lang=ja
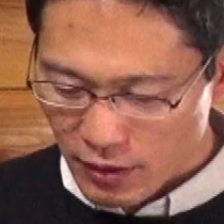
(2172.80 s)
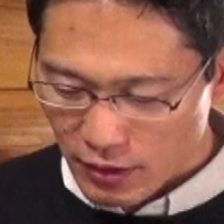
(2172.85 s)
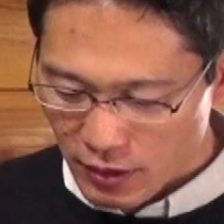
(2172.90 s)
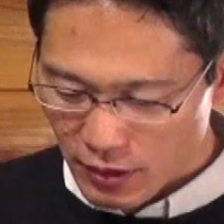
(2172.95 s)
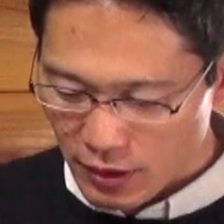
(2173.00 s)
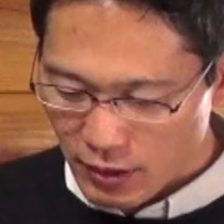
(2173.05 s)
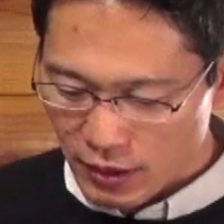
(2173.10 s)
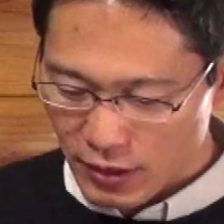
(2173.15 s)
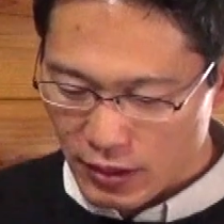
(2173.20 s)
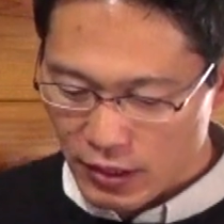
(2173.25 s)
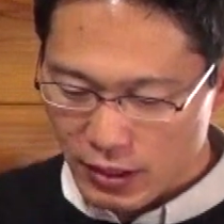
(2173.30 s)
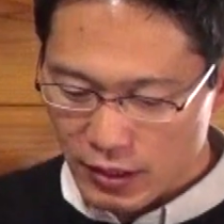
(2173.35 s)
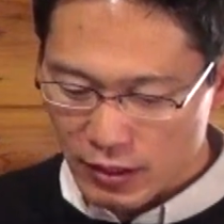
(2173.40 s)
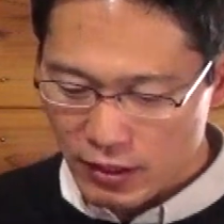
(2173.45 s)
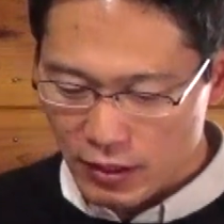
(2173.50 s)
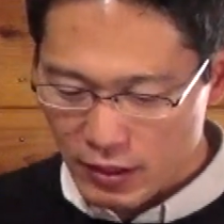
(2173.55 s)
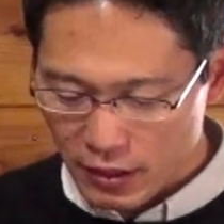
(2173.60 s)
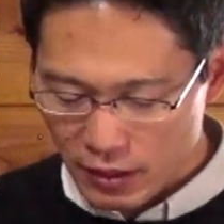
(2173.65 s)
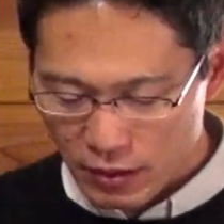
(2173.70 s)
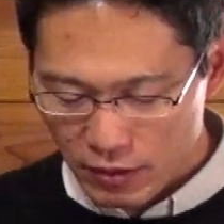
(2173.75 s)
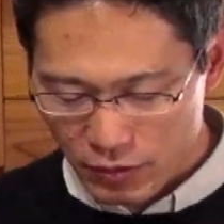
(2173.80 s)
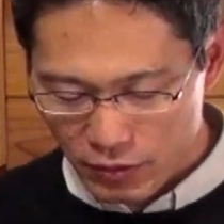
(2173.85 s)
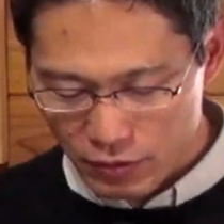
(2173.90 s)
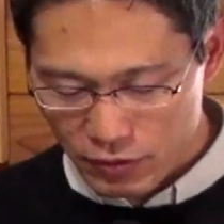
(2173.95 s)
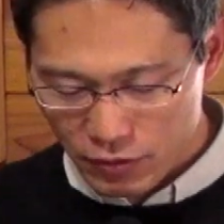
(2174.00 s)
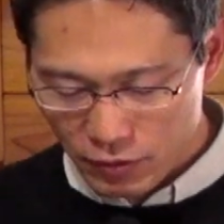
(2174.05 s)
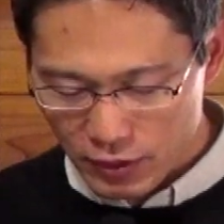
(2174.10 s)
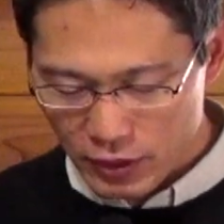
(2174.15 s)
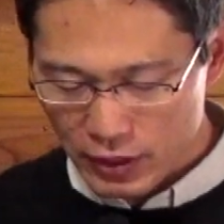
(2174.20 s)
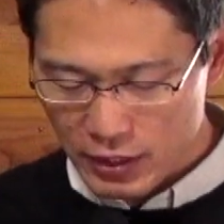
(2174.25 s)
えー、本
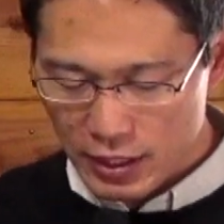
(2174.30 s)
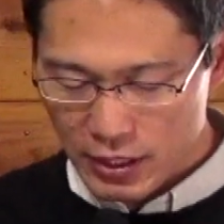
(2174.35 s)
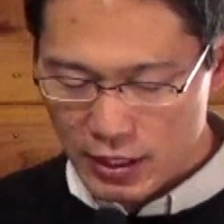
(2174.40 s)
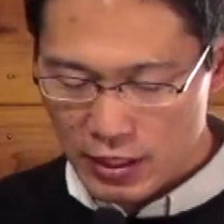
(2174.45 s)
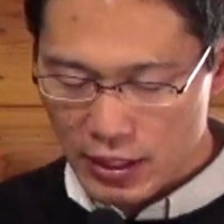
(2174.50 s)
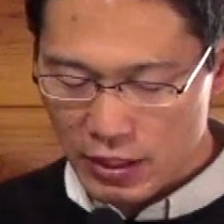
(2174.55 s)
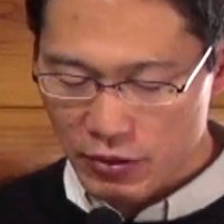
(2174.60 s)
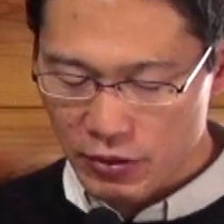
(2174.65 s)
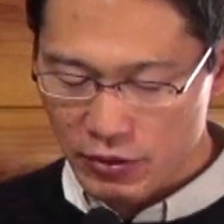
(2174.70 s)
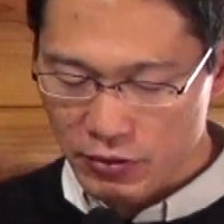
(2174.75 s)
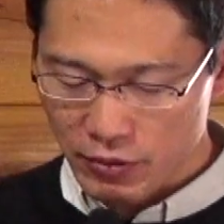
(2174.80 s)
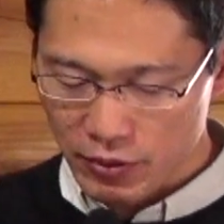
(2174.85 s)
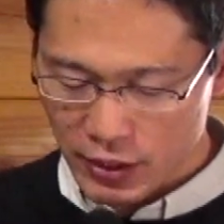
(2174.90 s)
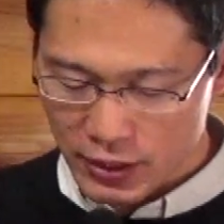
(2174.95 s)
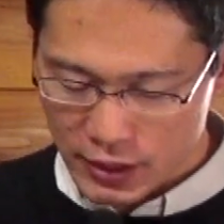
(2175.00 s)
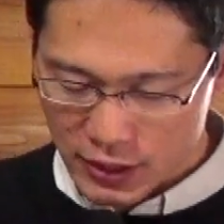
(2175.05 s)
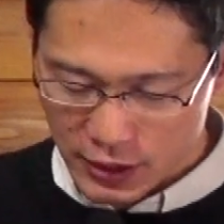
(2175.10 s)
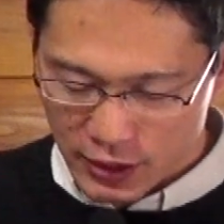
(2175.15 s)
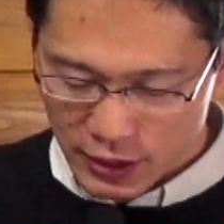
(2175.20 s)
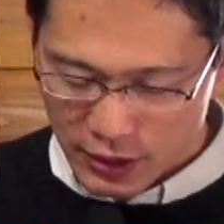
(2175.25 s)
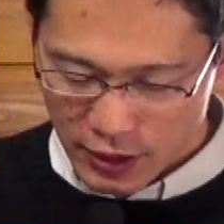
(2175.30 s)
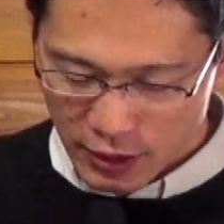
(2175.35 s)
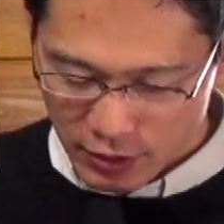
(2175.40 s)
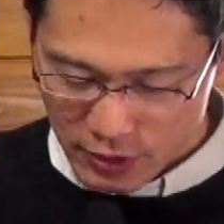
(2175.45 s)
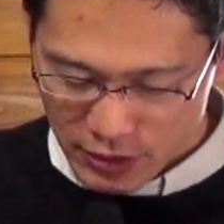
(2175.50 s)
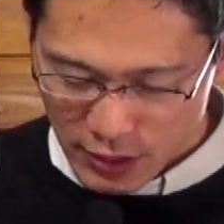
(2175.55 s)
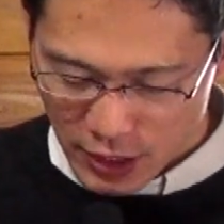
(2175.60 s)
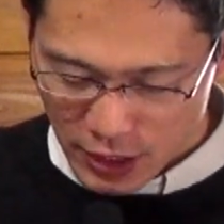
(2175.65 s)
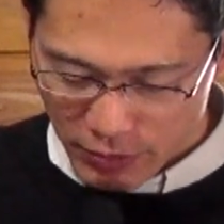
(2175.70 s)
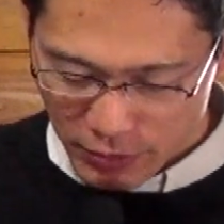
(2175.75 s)
当に傷んでいる人たちたく
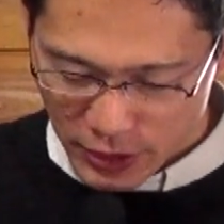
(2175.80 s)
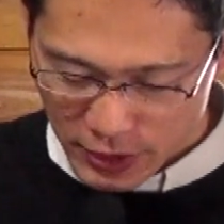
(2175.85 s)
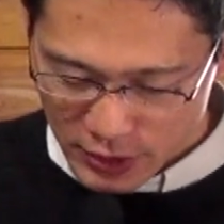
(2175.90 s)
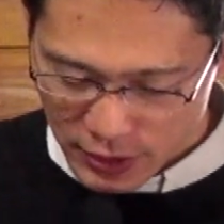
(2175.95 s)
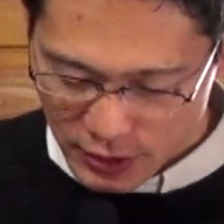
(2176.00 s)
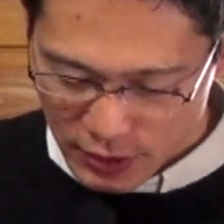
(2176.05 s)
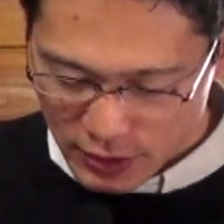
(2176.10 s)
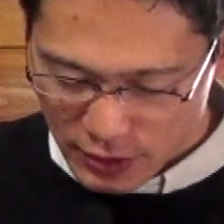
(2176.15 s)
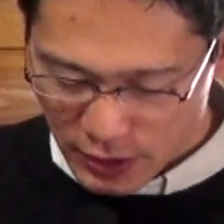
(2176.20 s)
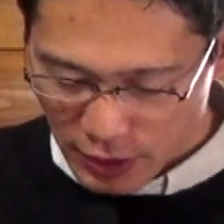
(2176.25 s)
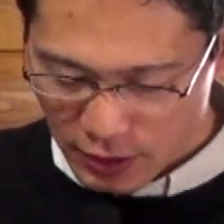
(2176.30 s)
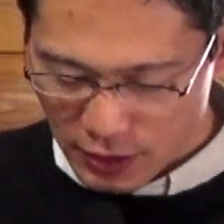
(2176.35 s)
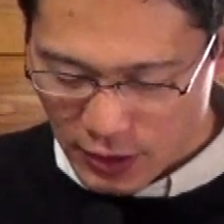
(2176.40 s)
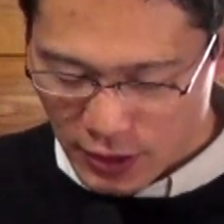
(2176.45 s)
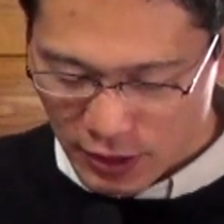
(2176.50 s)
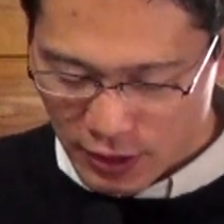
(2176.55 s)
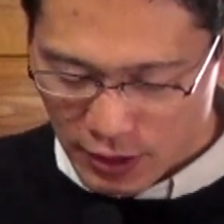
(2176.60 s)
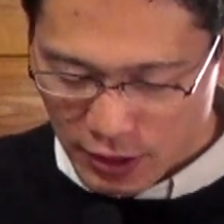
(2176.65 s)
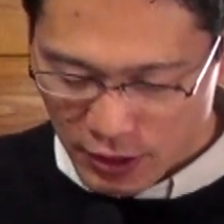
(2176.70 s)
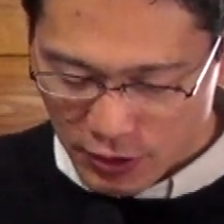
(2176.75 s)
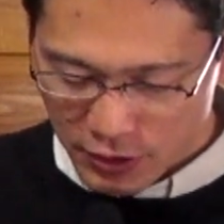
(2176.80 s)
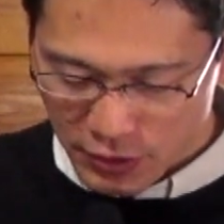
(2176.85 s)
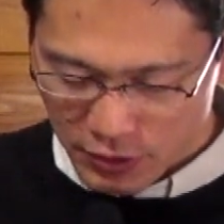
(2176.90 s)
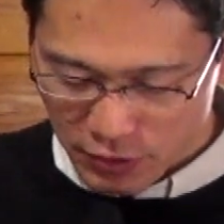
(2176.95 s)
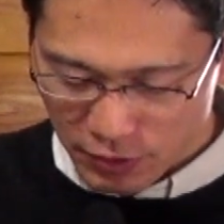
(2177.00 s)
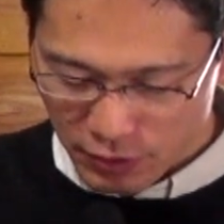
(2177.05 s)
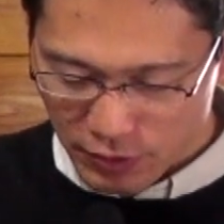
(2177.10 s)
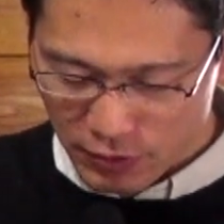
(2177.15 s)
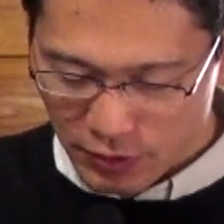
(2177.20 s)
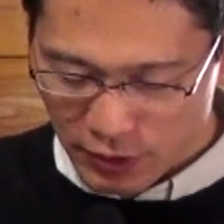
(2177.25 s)
さんいます亡くなっている
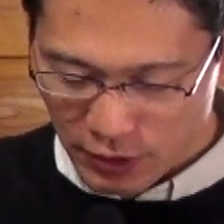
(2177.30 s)
人